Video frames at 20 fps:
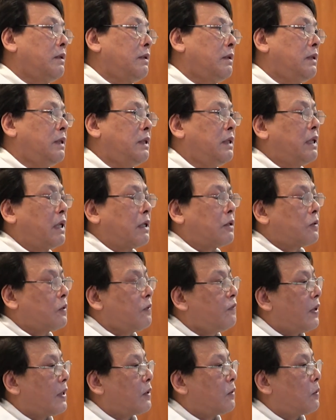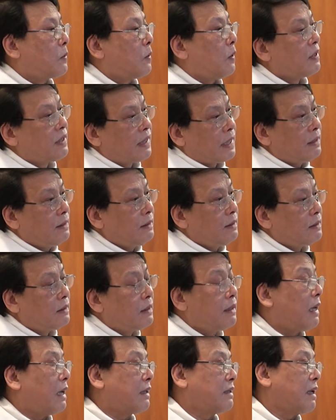như là số phận của con rắn
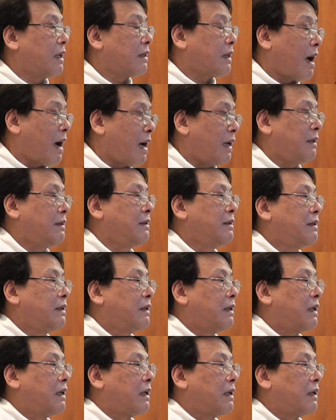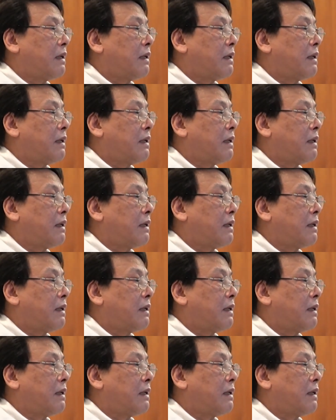tức là Satan à,